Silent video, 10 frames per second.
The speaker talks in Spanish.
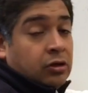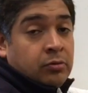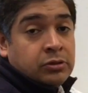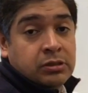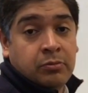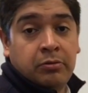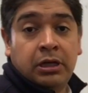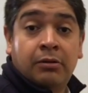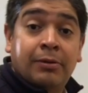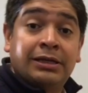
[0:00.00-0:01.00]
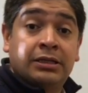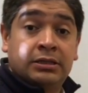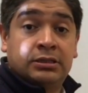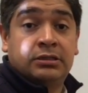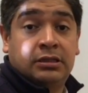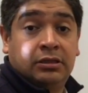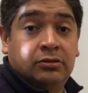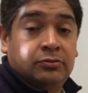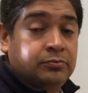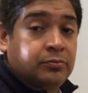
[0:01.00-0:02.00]
a cómo se mueve en el valle es
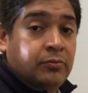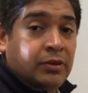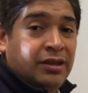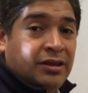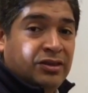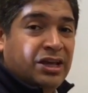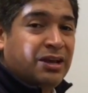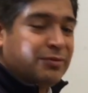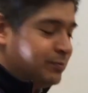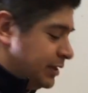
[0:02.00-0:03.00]
distinto? Déjenme